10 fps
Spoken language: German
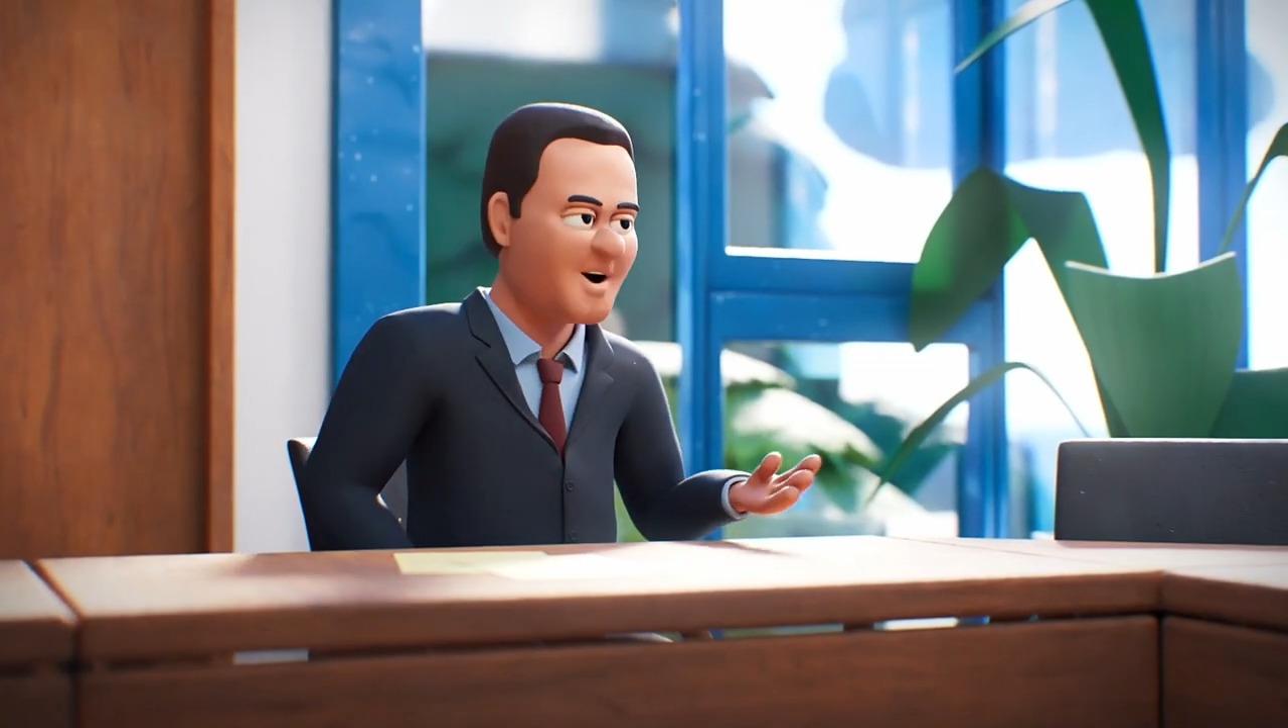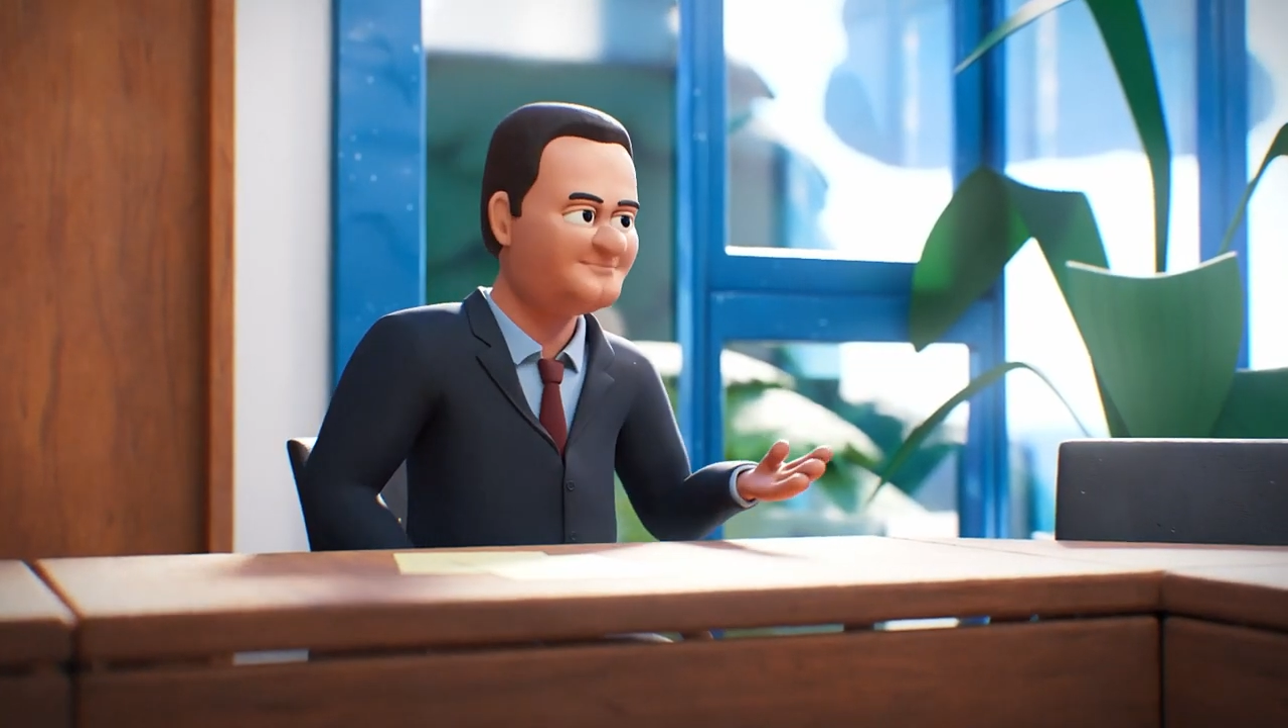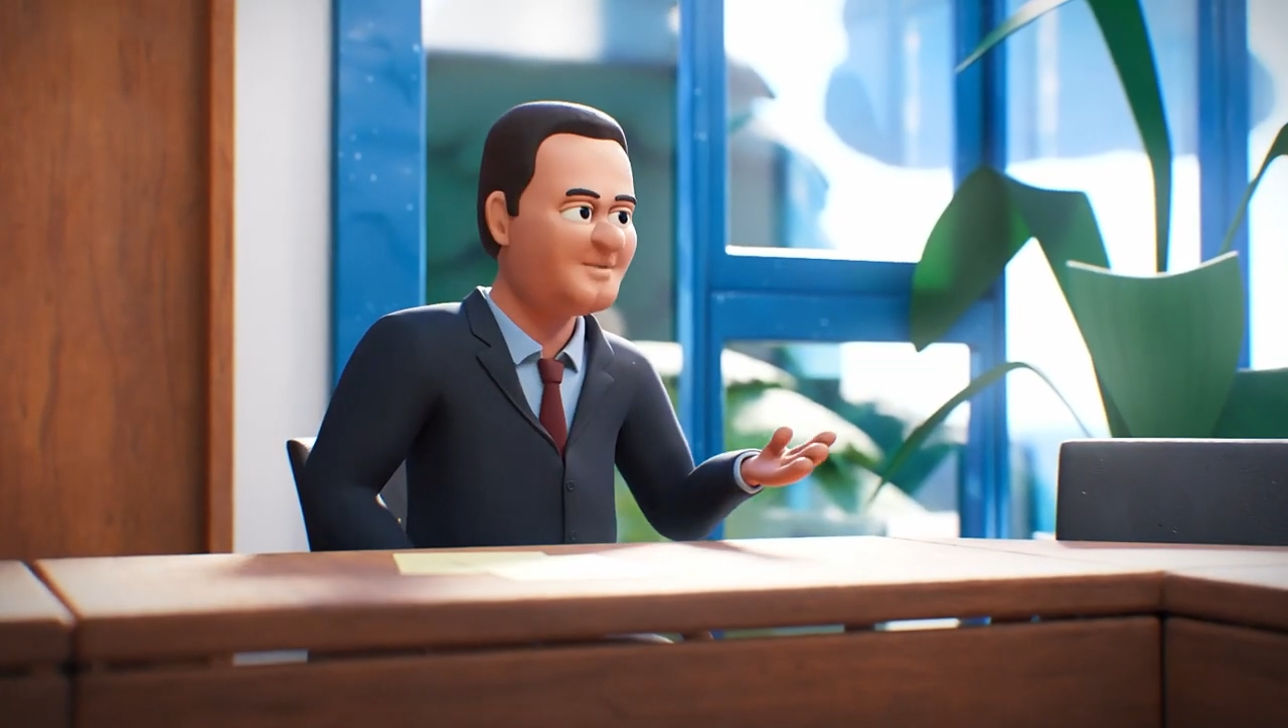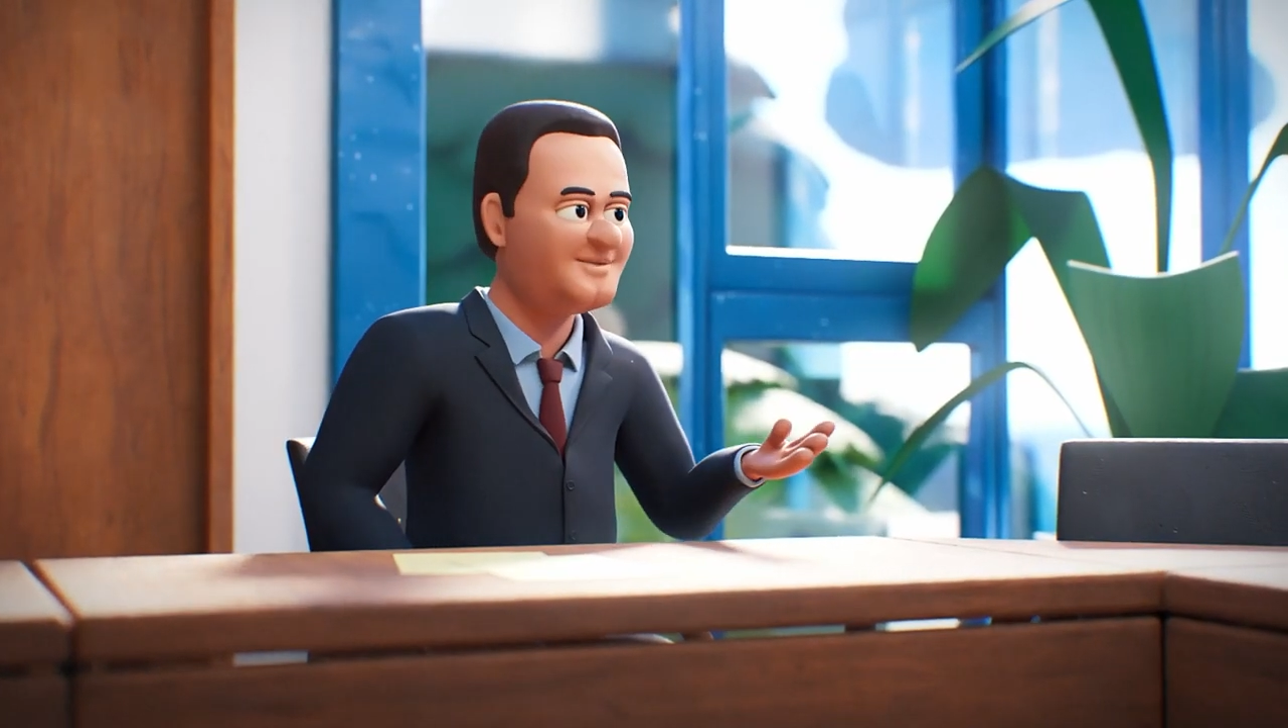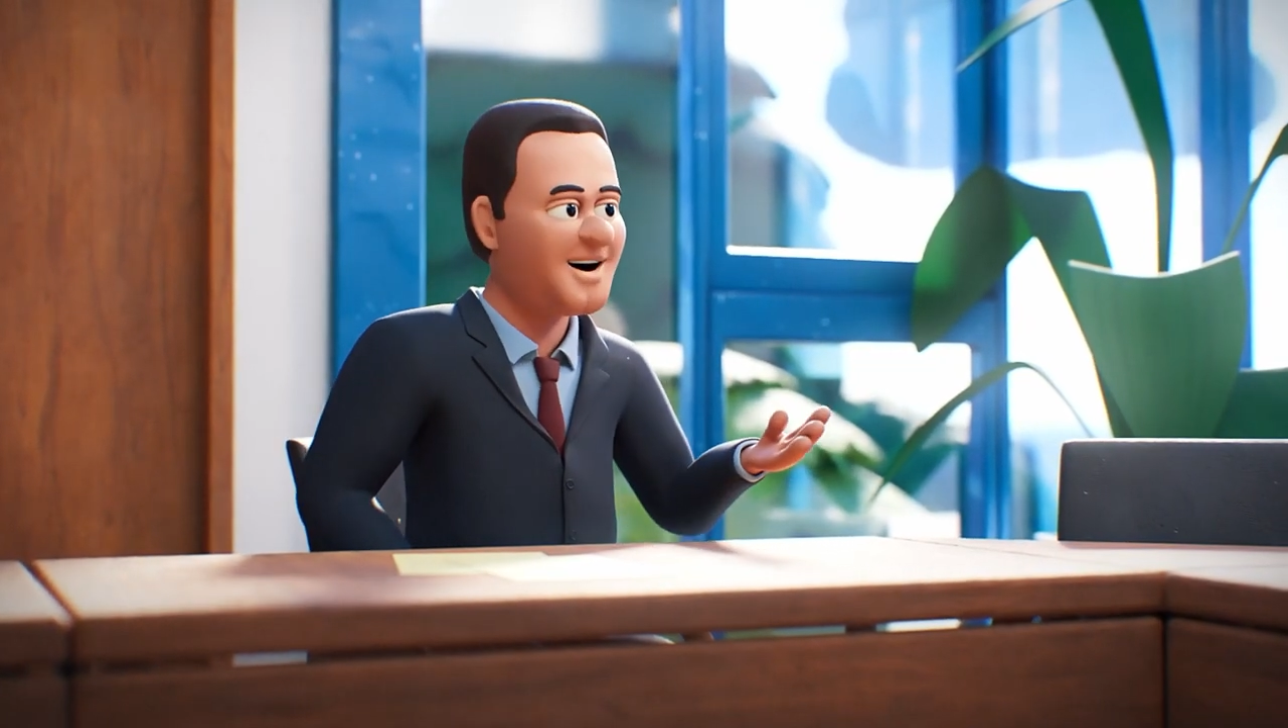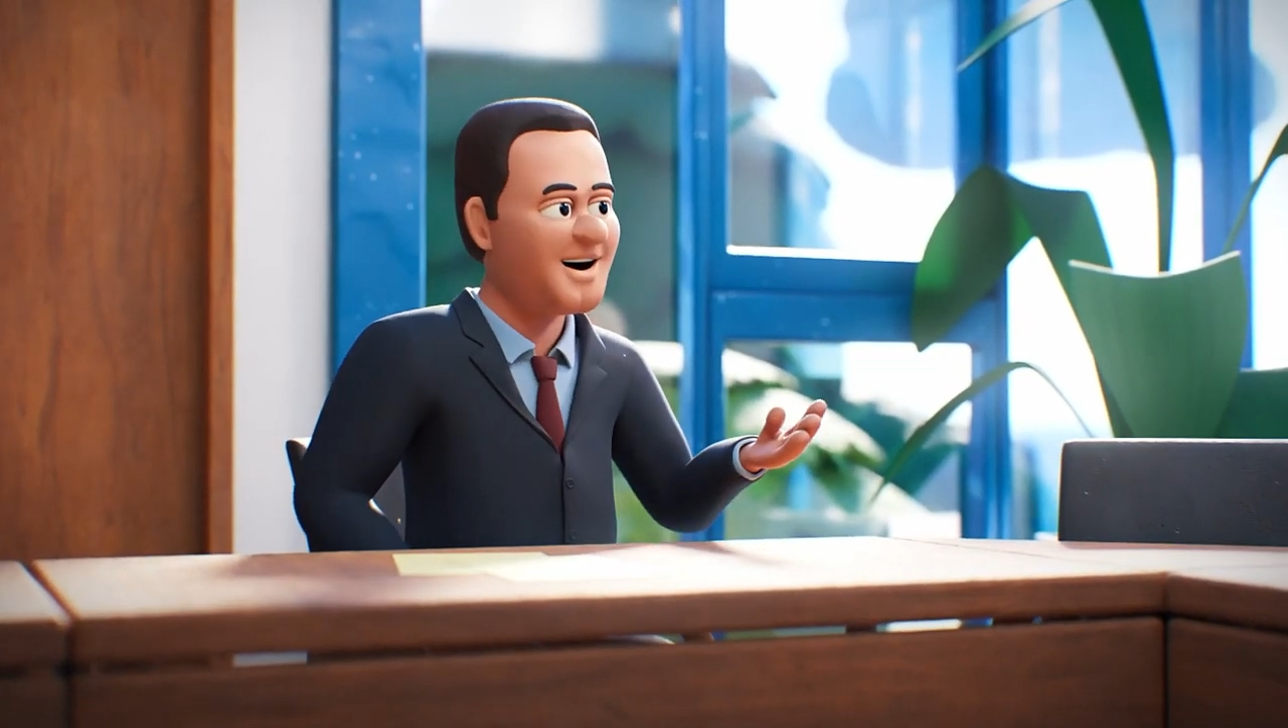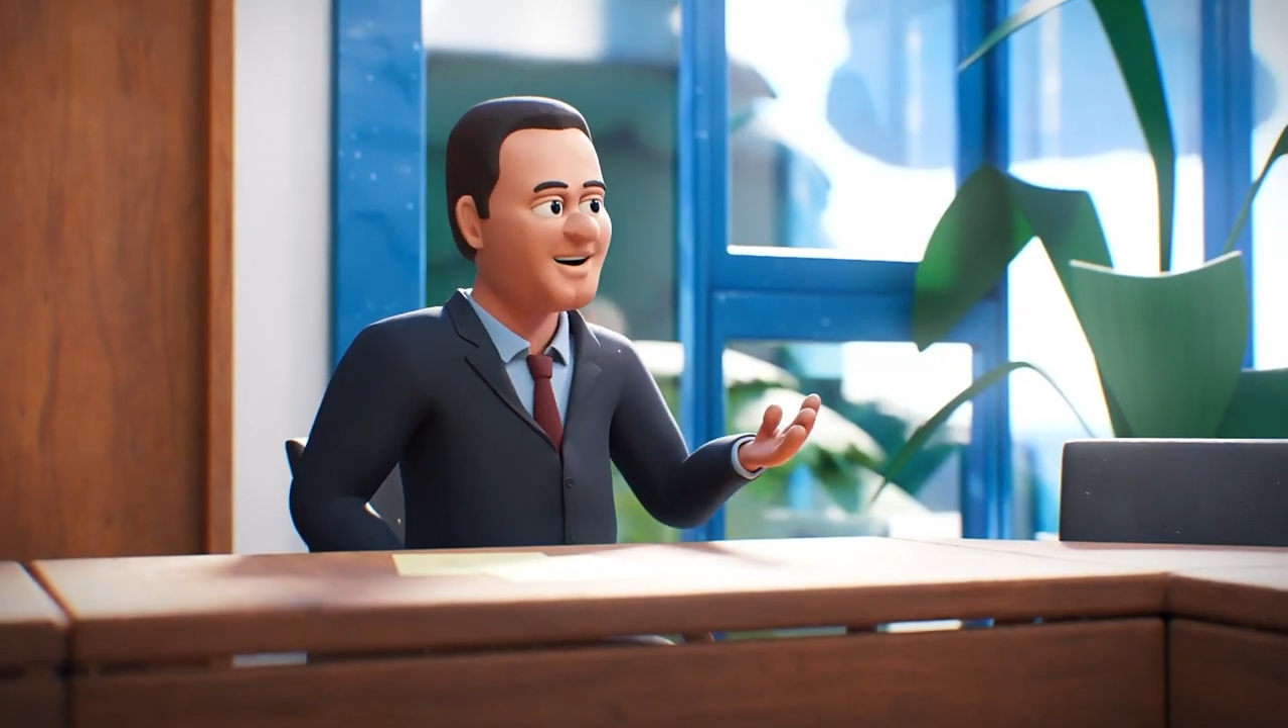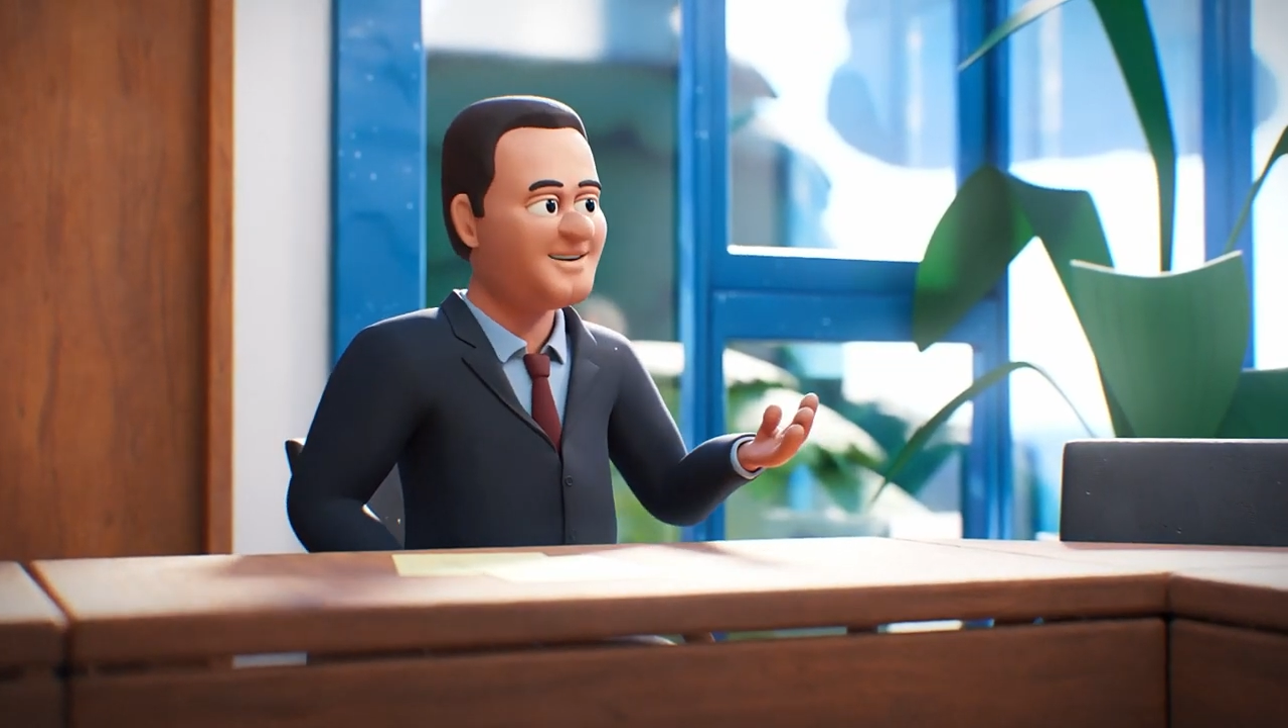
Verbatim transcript: Wohnbau Willi.